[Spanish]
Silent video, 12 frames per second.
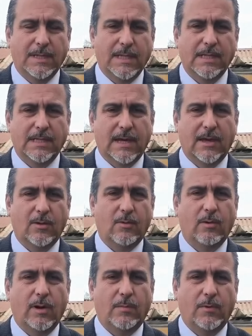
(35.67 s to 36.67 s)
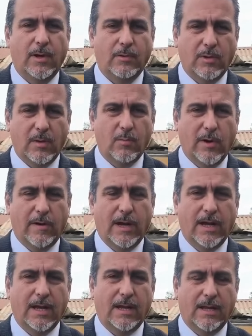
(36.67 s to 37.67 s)
presencia de dos cuerpos en un
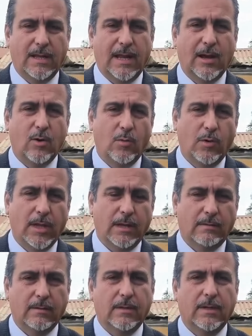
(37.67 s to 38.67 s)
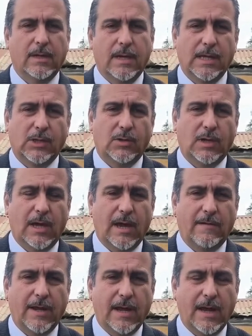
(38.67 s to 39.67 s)
inmueble de la comuna, hecho
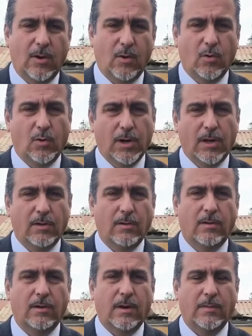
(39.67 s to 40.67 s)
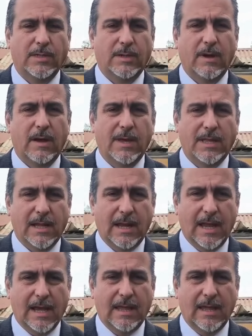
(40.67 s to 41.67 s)
que habría ocurrido aproximadamente
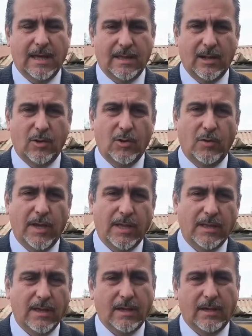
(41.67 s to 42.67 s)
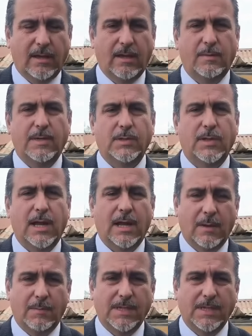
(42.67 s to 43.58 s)
en la década de los 90 y que personal